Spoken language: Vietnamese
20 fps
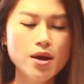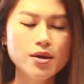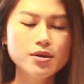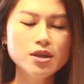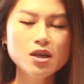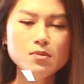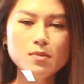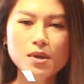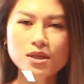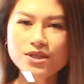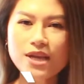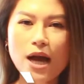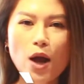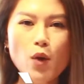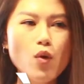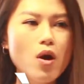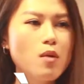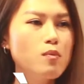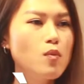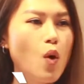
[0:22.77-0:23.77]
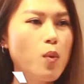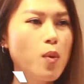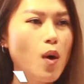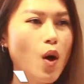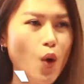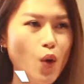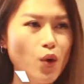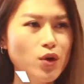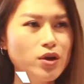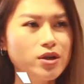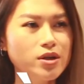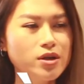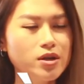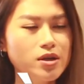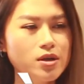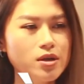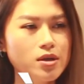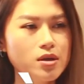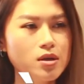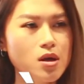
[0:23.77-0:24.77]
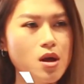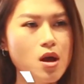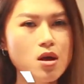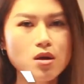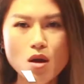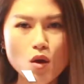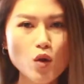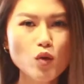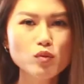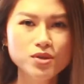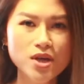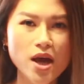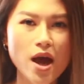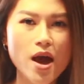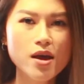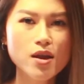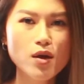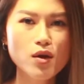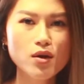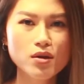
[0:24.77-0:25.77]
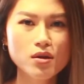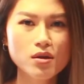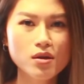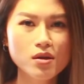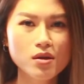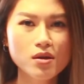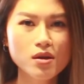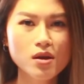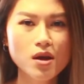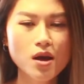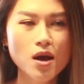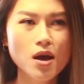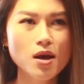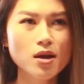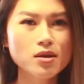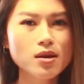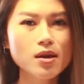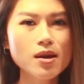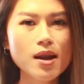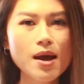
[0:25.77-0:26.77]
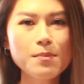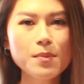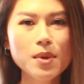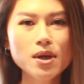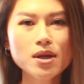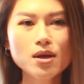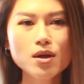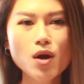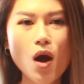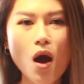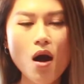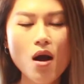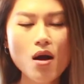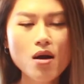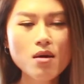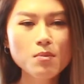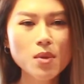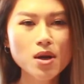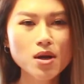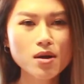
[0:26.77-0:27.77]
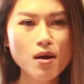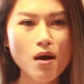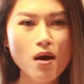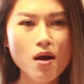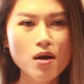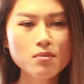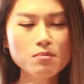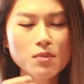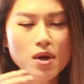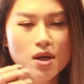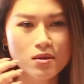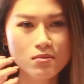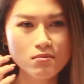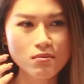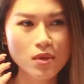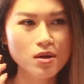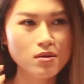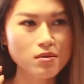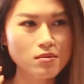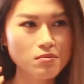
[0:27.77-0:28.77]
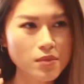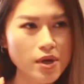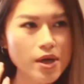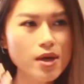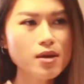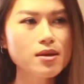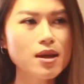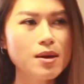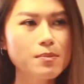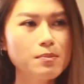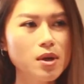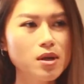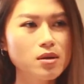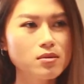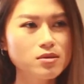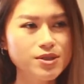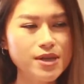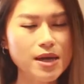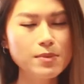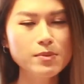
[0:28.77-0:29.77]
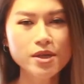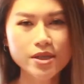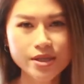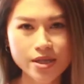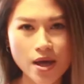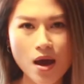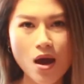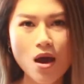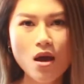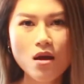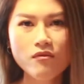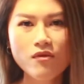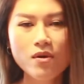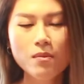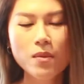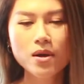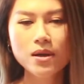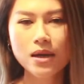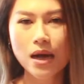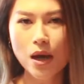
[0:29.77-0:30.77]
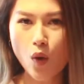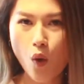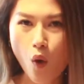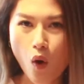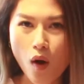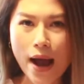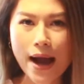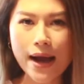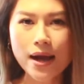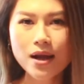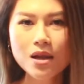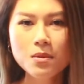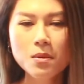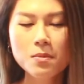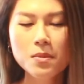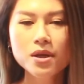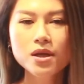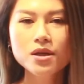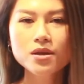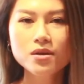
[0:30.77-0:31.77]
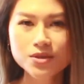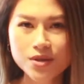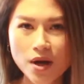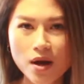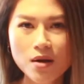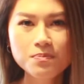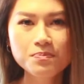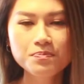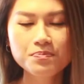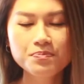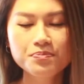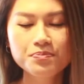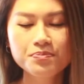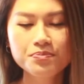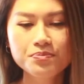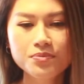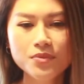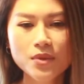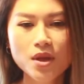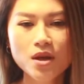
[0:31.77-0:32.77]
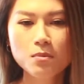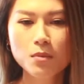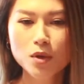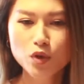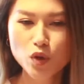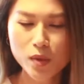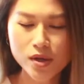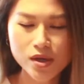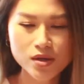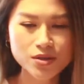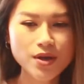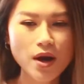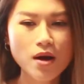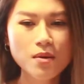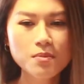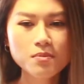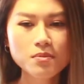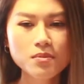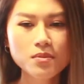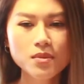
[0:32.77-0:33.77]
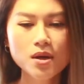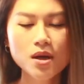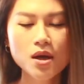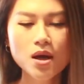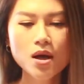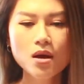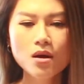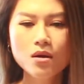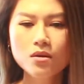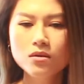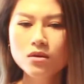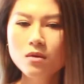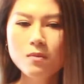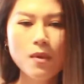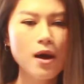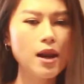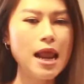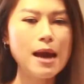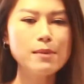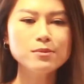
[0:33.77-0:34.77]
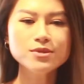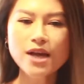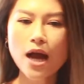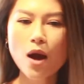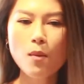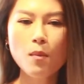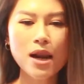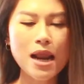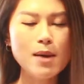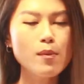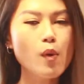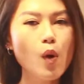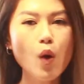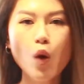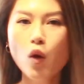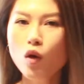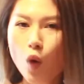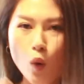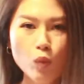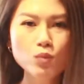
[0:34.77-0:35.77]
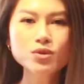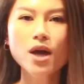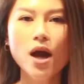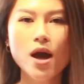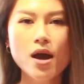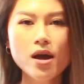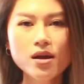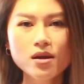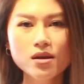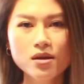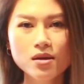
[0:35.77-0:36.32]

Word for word: nhưng mà xà quần một hồi nó cũng trễ thôi tức là mình có mình có mình mình biết là mình sẽ bị trễ và mình đã cố gắng nếu mà mình đi cho sớm mình chuẩn bị cho sớm nhưng mà làm sao mà làm một hồi cũng trễ